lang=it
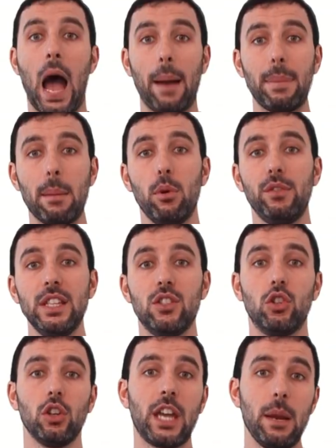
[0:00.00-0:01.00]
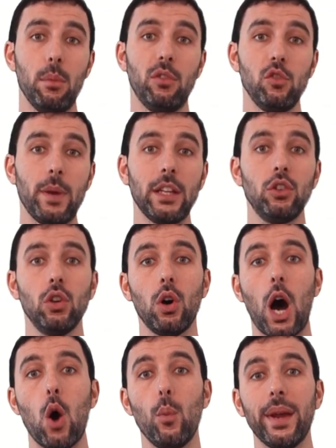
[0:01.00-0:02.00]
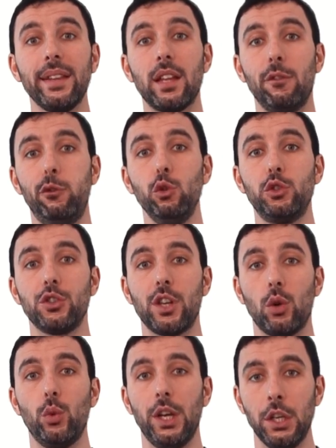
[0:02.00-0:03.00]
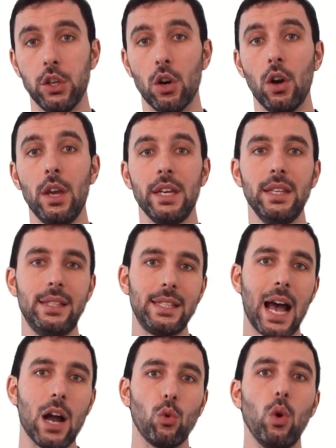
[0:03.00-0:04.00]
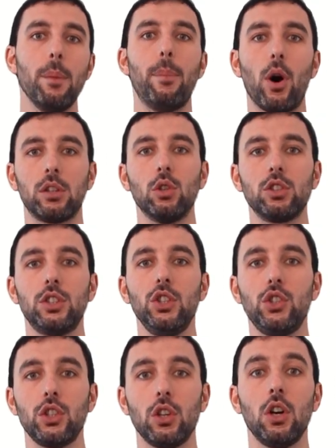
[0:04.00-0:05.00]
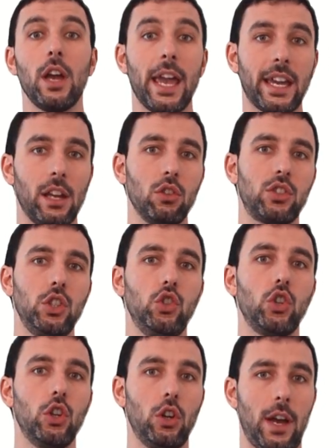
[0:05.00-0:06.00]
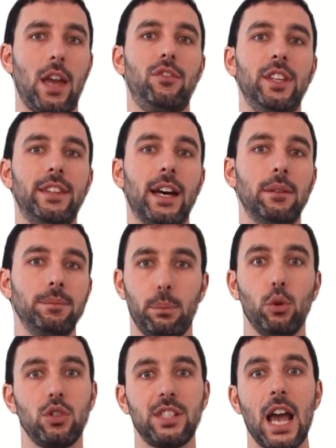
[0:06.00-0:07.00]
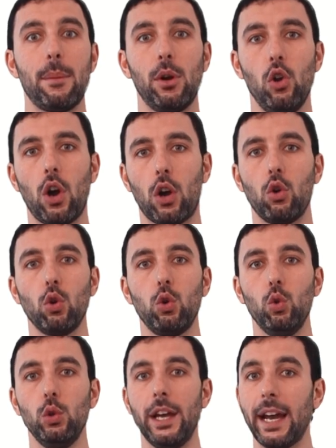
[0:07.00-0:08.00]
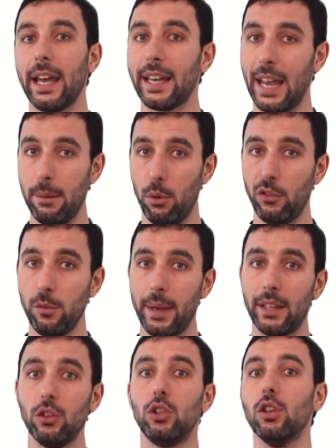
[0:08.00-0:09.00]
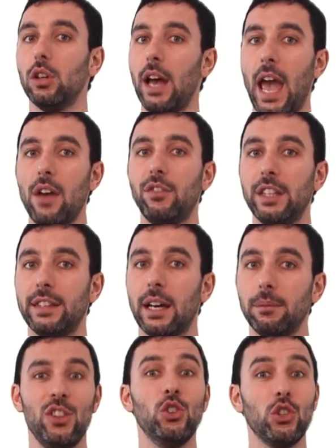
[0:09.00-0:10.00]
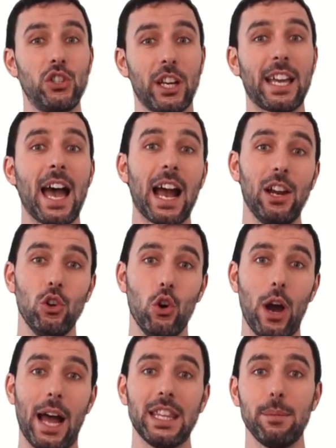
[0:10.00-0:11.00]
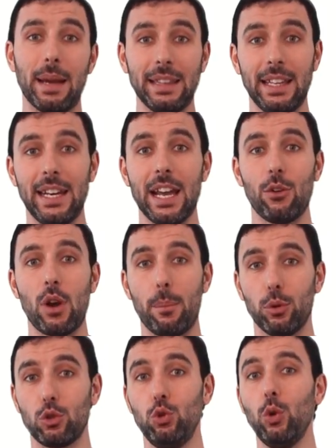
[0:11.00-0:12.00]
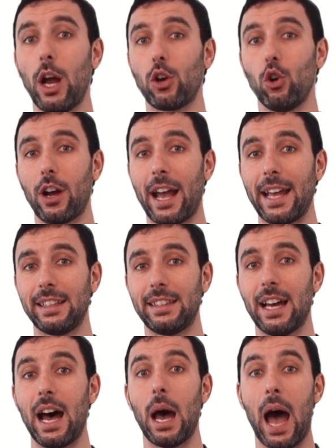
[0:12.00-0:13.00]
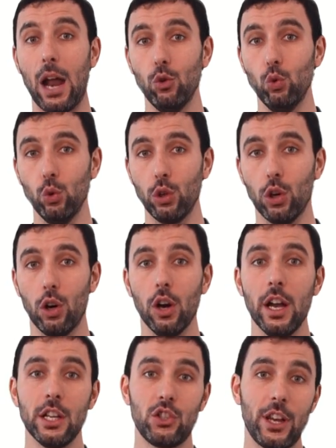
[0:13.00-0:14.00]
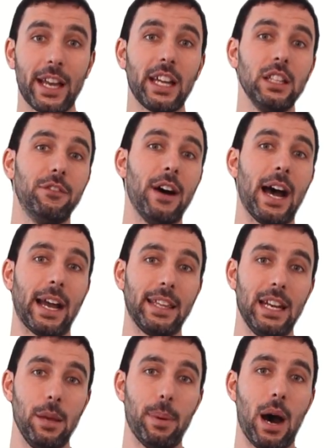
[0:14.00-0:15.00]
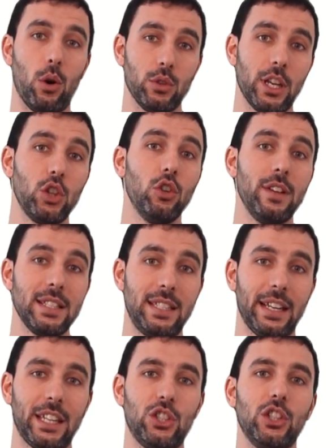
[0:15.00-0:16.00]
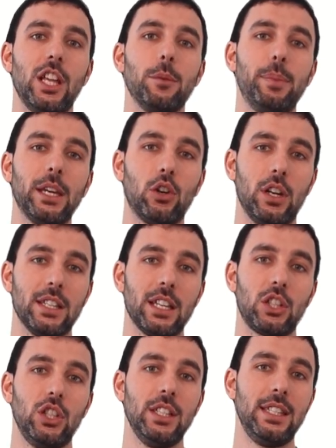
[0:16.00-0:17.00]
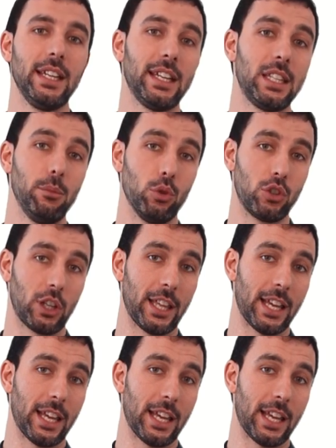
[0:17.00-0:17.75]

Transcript: abbiamo visto che il movimento aumenta il flusso sanguigno, il sangue porta ossigeno e che l'ossigeno è vita. Possiamo allora concludere che il movimento è vita. Non cercare allora di mantenere una postura corretta a lungo, cerca di fare delle pause dove inserisci dei piccoli esercizi che ti mostro